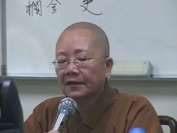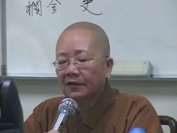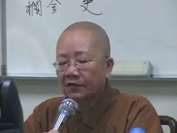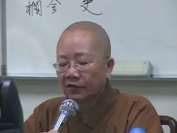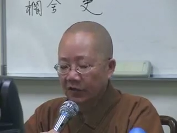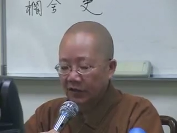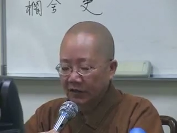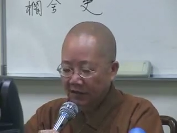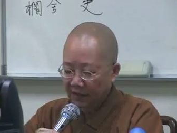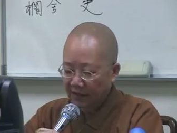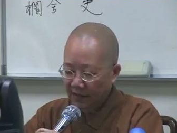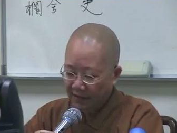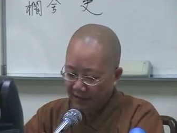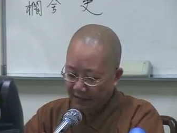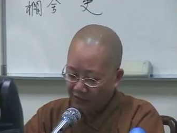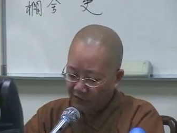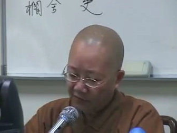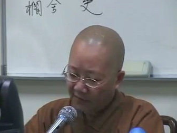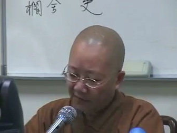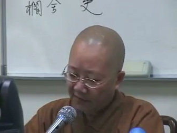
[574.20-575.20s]
所以现在
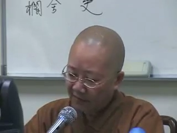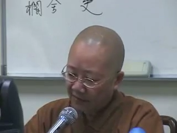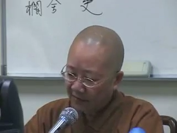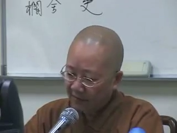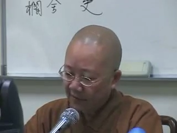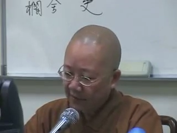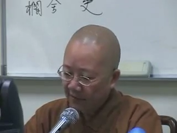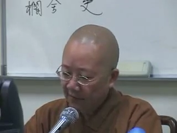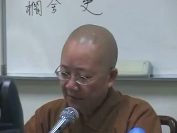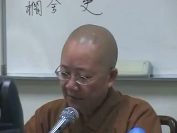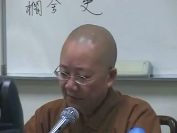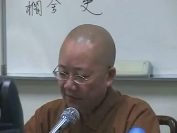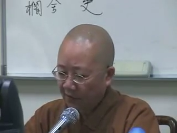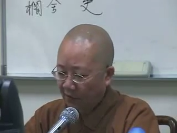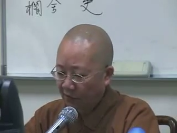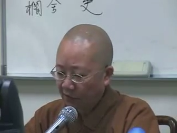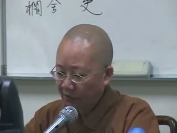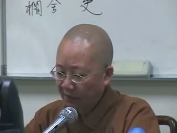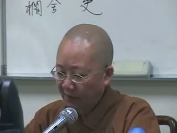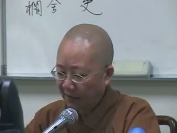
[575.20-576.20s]
就把这个
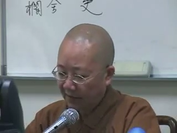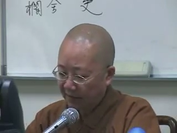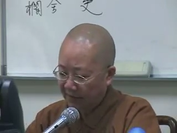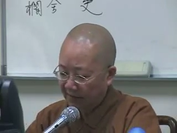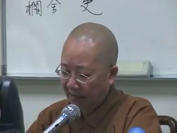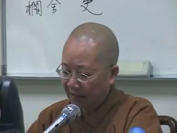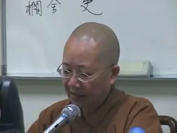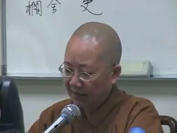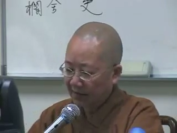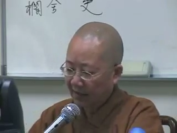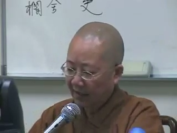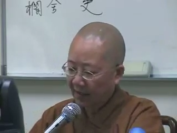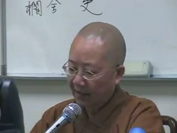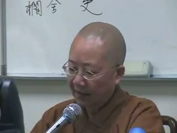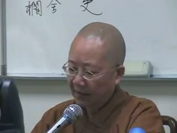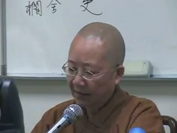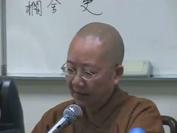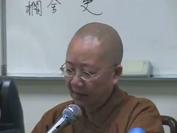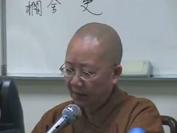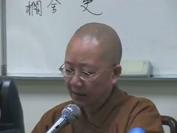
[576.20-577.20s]
走马章台
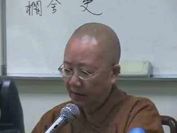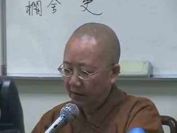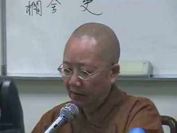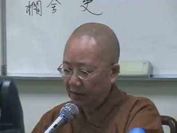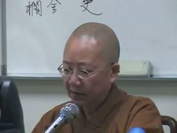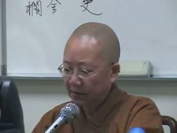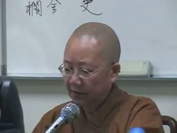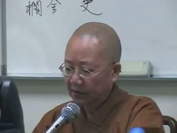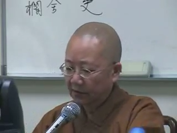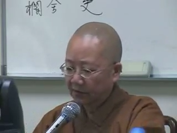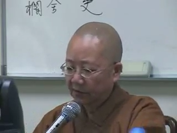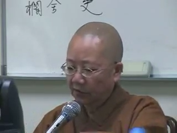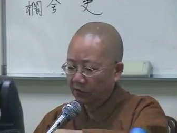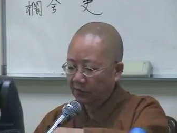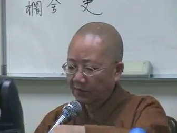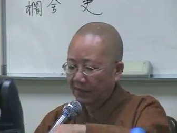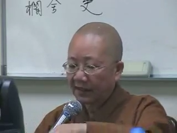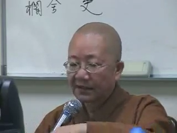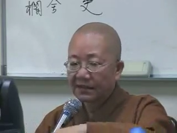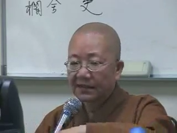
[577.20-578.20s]
了啊，以走
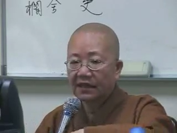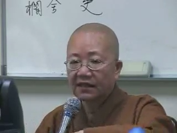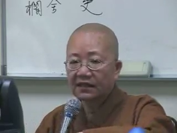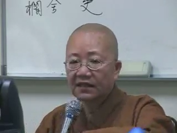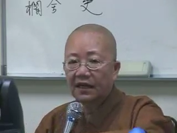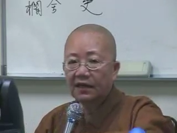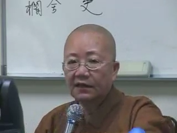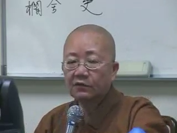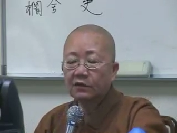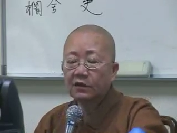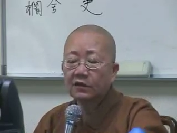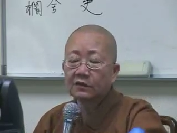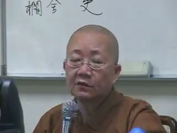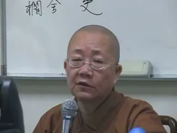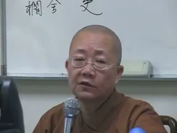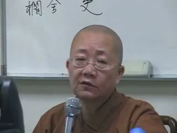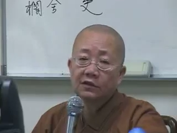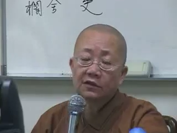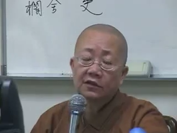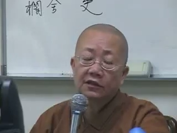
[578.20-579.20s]
马章台，为什么？
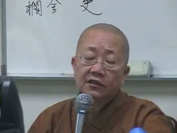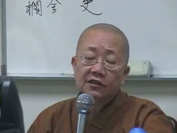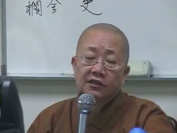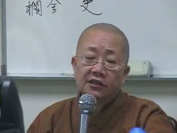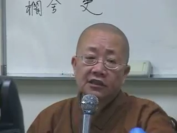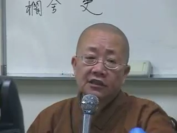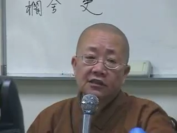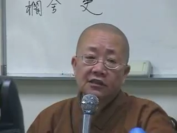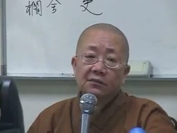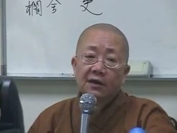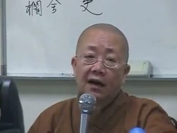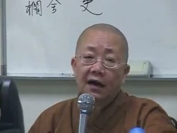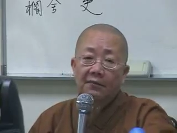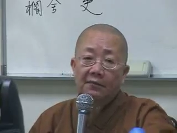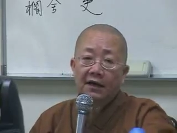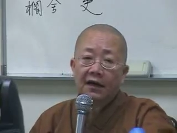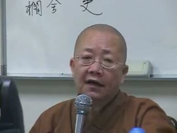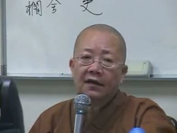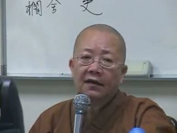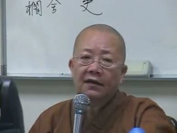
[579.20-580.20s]
因为人骑马
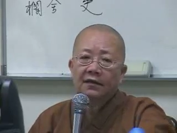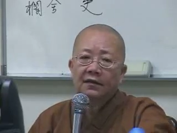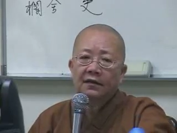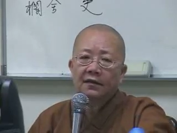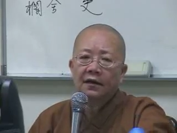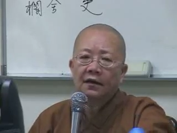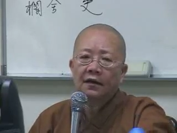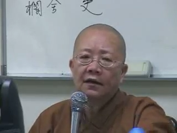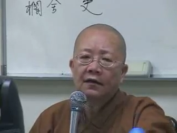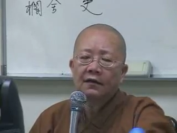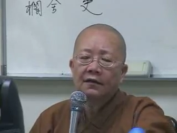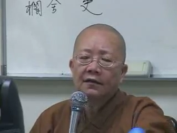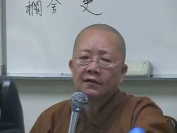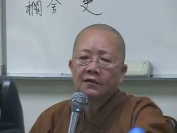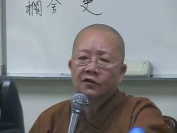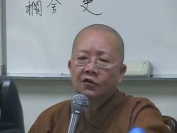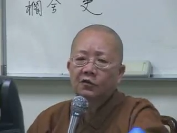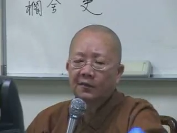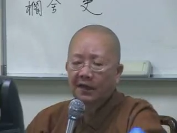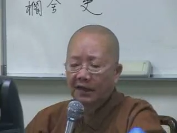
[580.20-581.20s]
嘛啊，
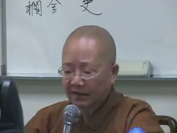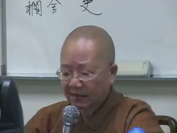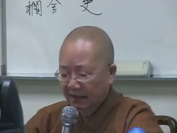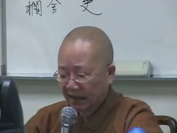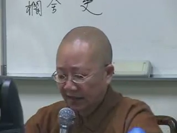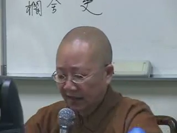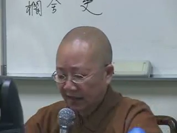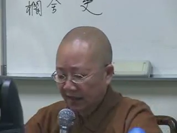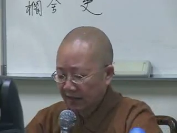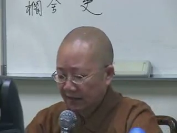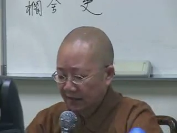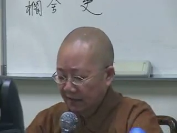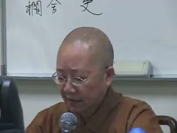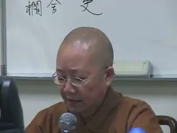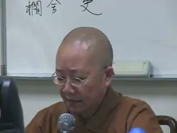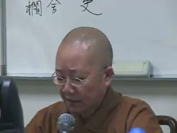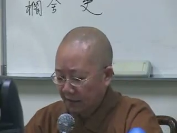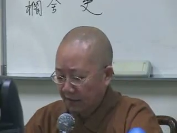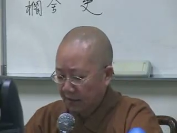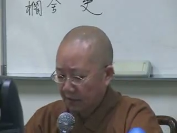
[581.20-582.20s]
走马章台
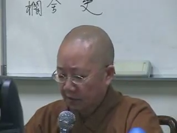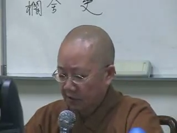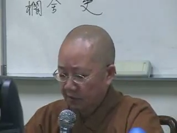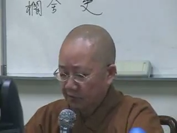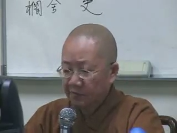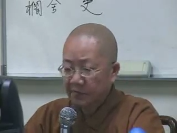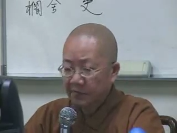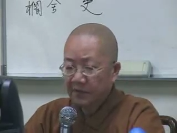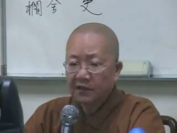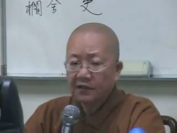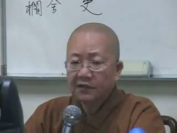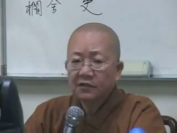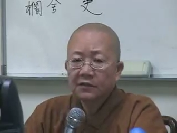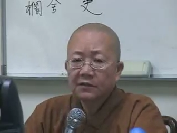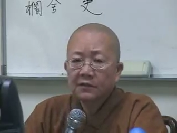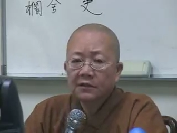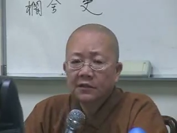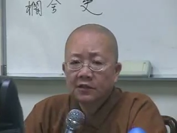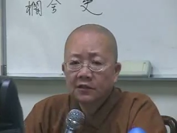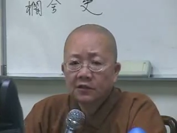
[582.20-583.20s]
街就平
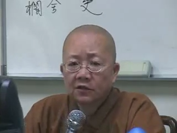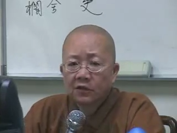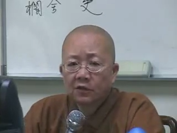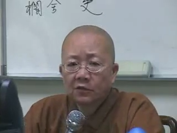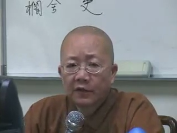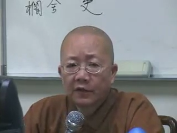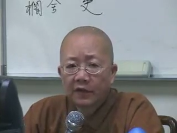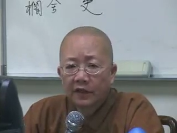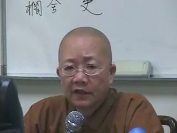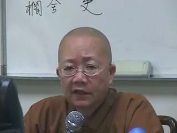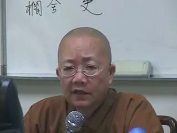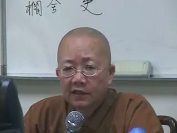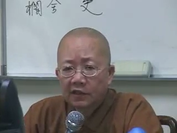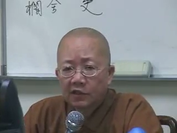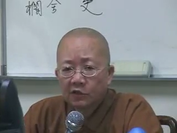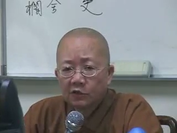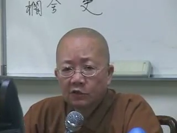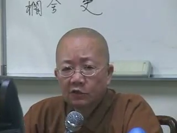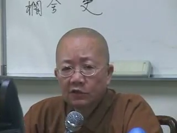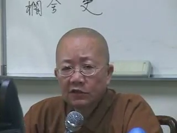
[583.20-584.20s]
形容为
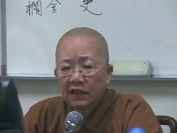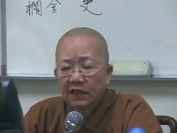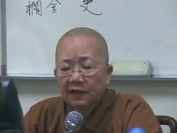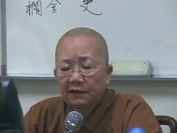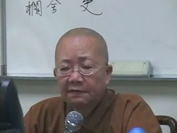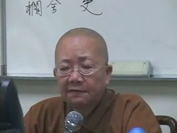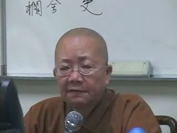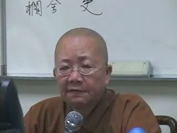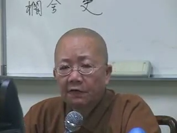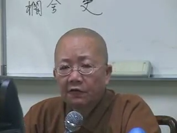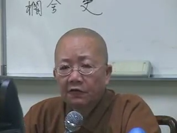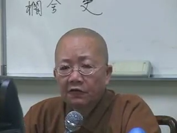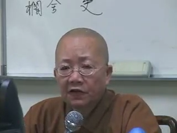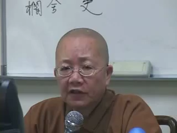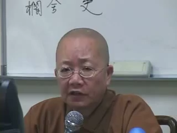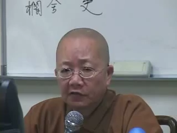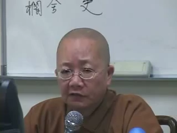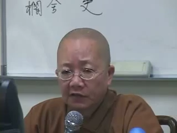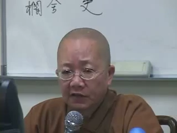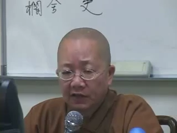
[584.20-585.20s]
游也风
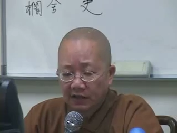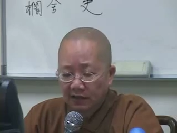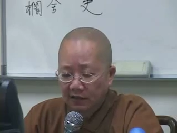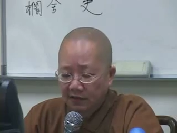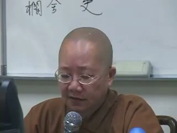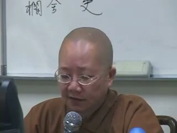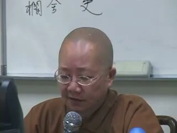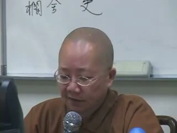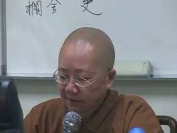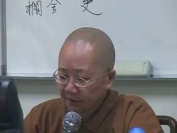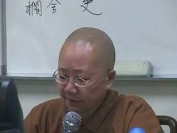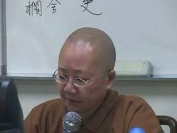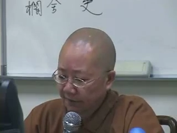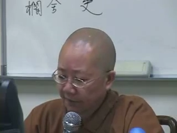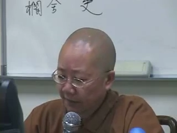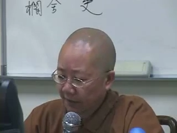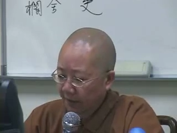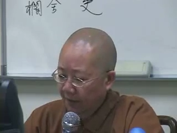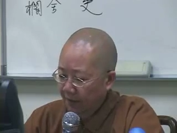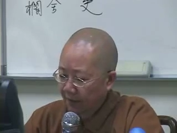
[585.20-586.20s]
流的意思
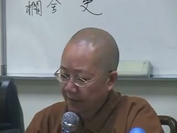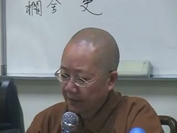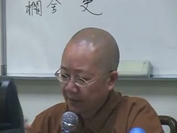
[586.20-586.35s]
啊。